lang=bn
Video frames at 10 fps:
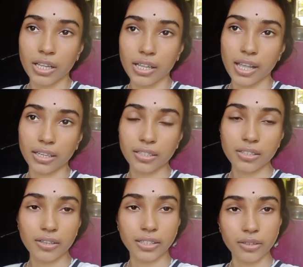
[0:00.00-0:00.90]
এই একটা
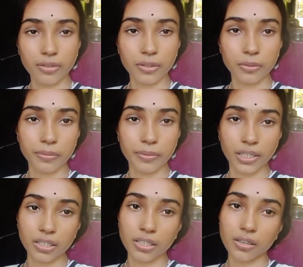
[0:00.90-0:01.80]
ছিল এটাও মানে
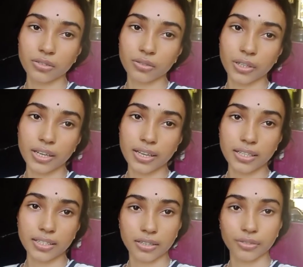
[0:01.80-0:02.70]
ভেঙে দিল শুকিয়ে
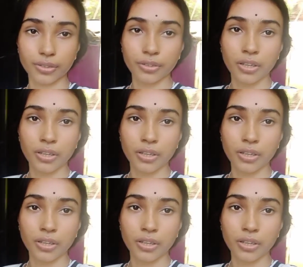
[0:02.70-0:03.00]
গিয়েছে এখন